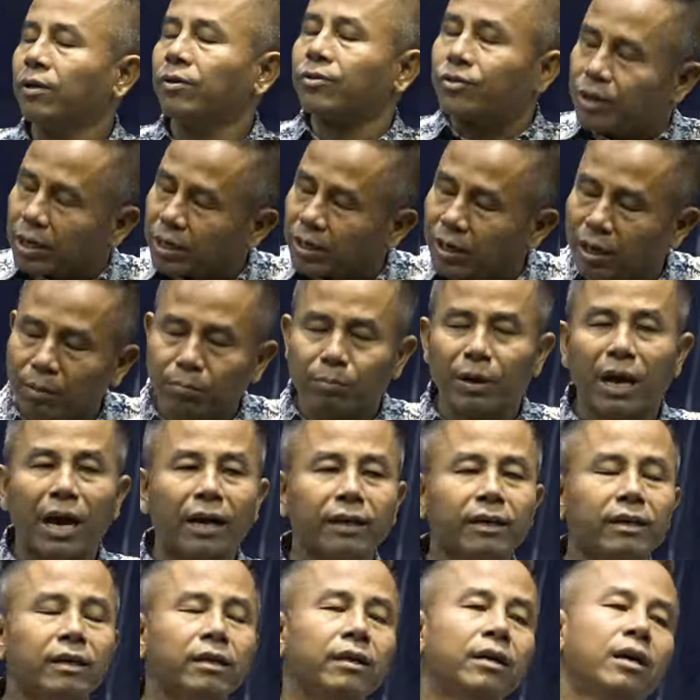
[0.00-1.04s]
Xích ẩm
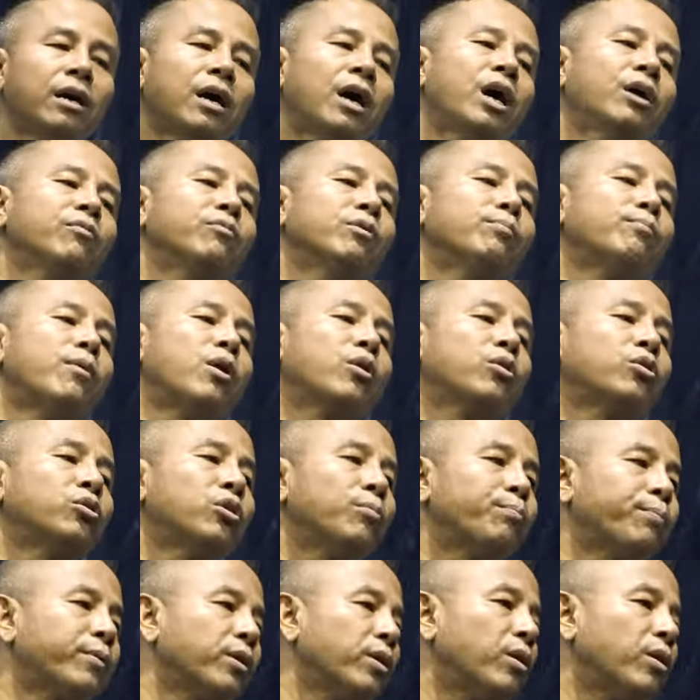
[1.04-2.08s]
nạch này. Hỏi về một cụp